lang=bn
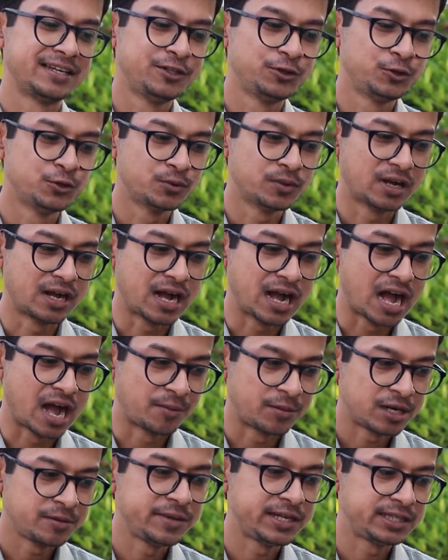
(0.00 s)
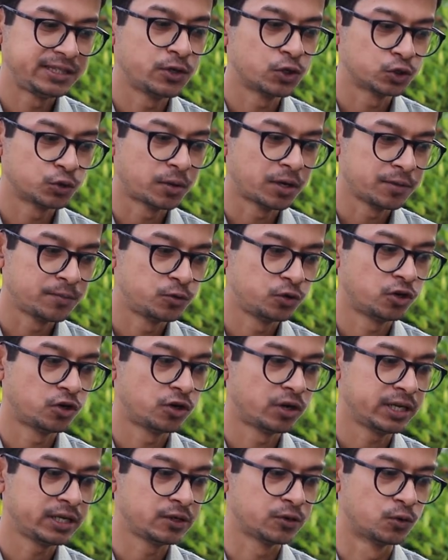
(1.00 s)
কিন্তু আমার ব্যক্তিগতভাবে মনে
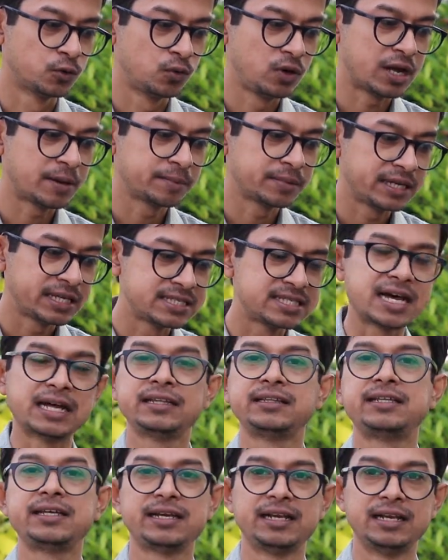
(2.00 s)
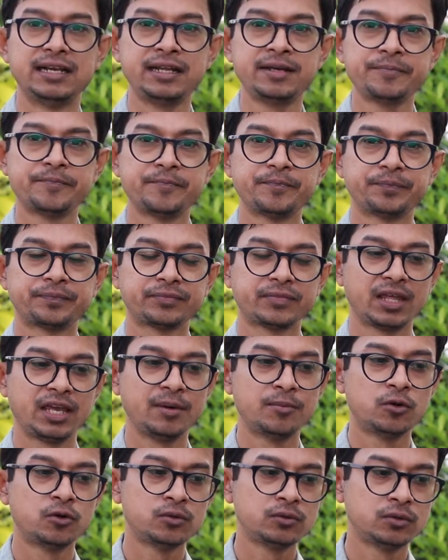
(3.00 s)
হয় গোলাপকে জানতে গেলে
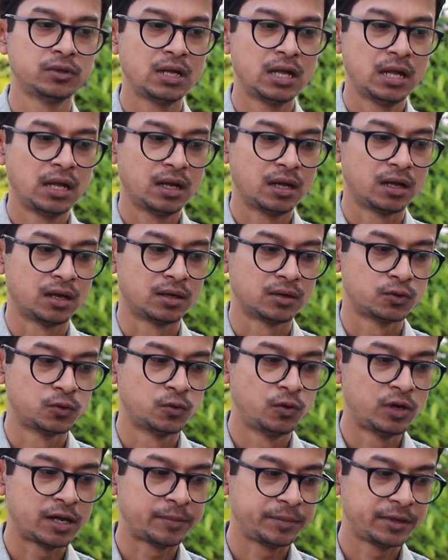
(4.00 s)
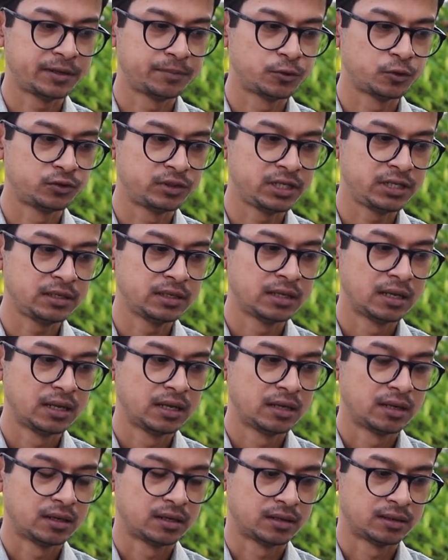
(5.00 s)
এবং গোলাপের প্রতি
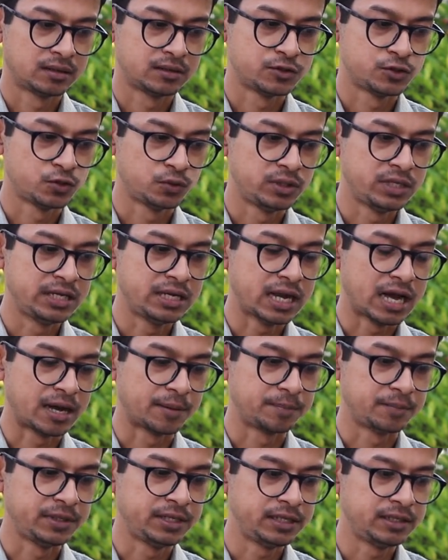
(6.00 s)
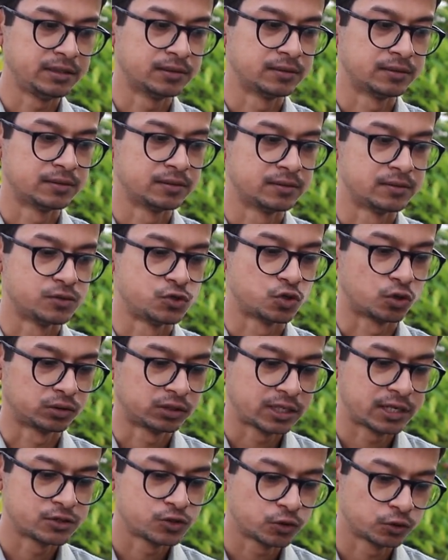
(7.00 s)
যদি আপনি
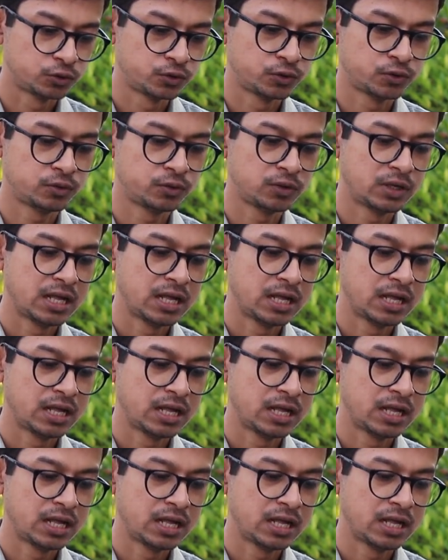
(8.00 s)
যথাযথ